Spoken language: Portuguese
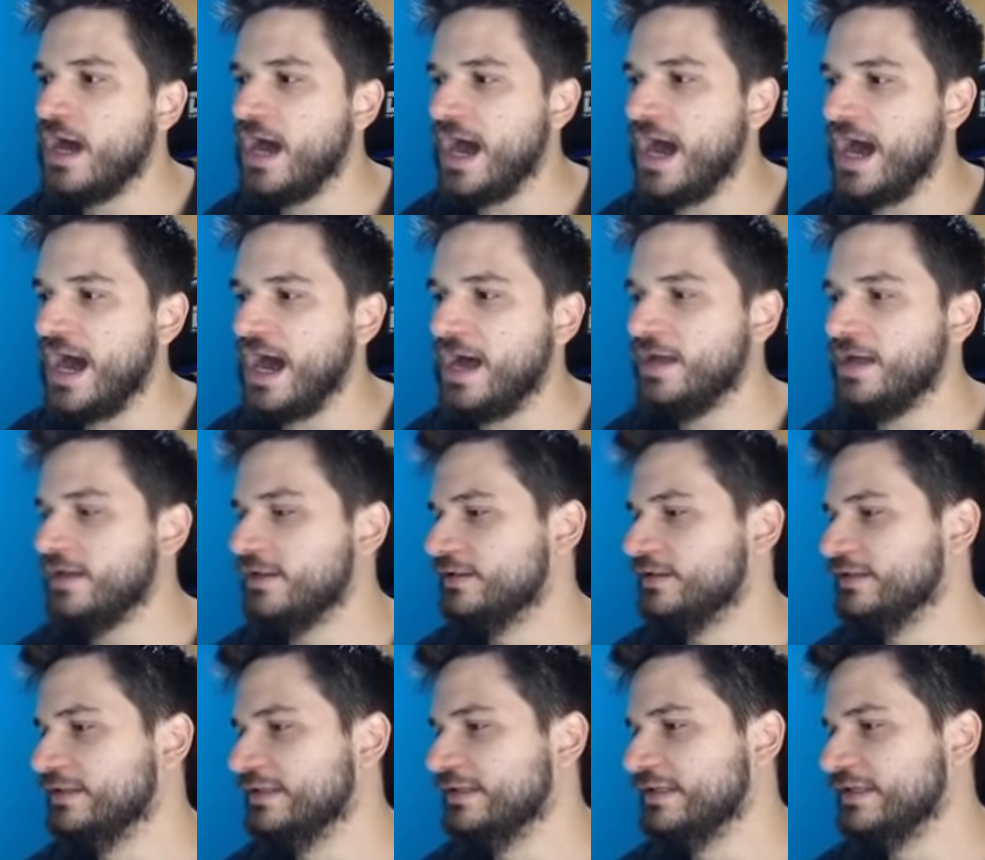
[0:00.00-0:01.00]
a
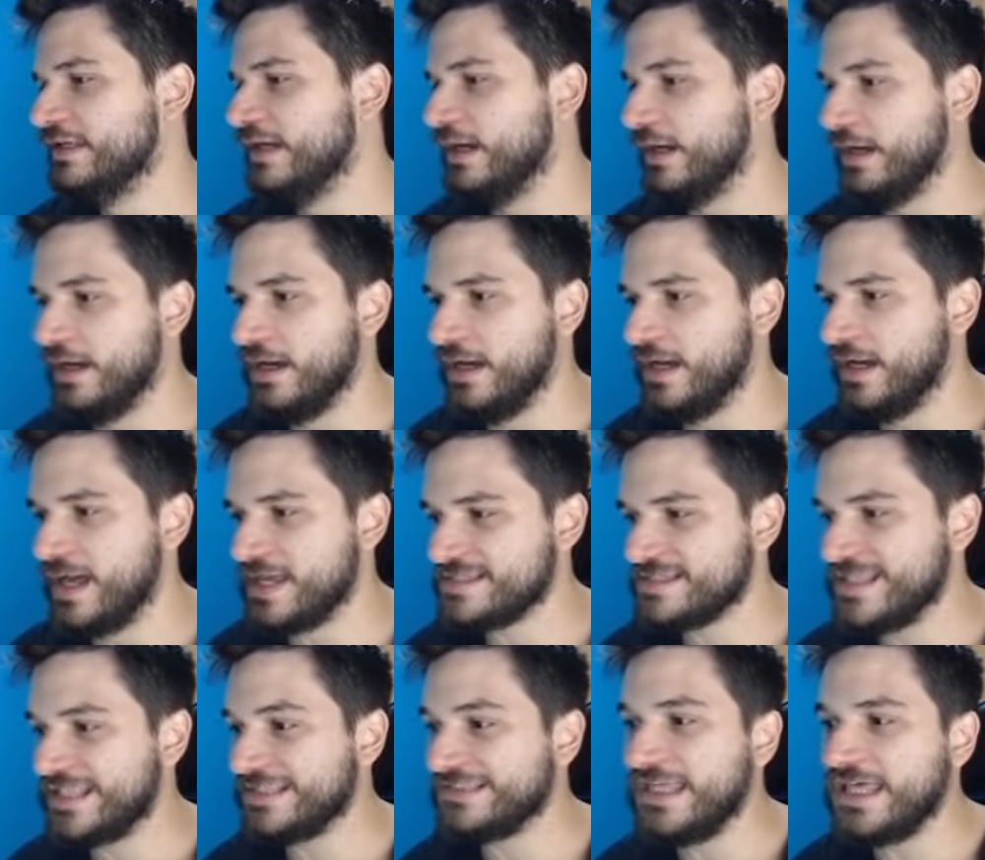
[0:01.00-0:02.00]
linha, uh, as
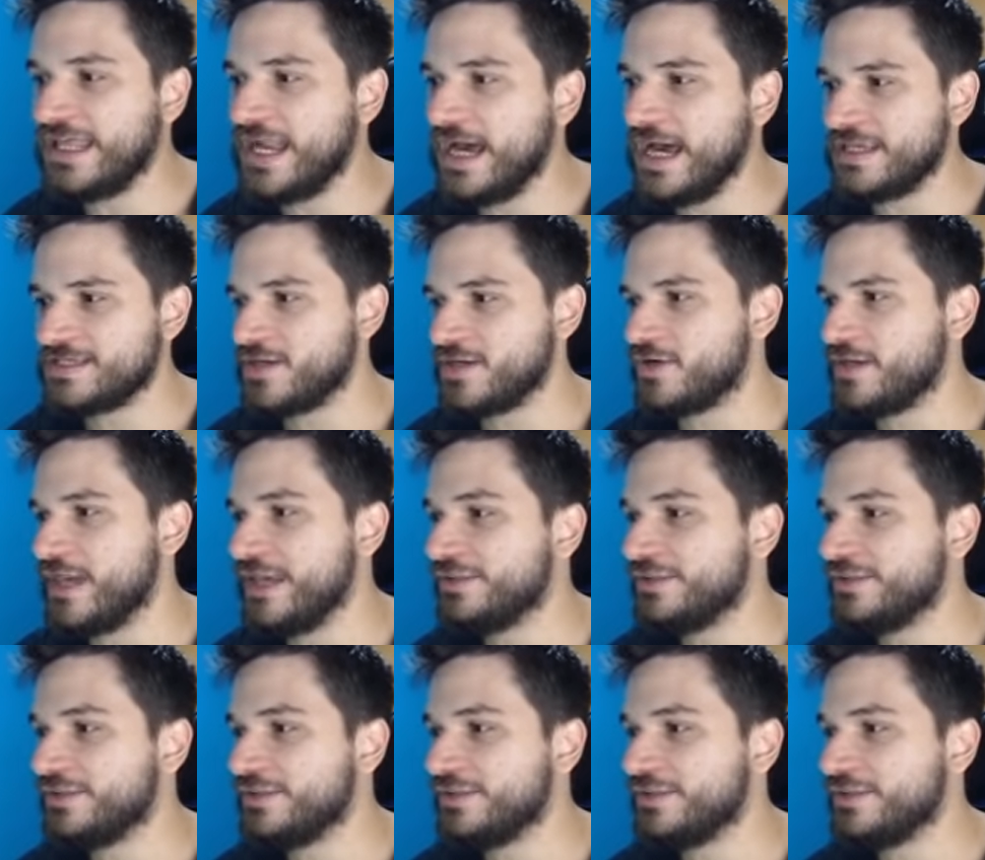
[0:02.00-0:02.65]
laterais, ok?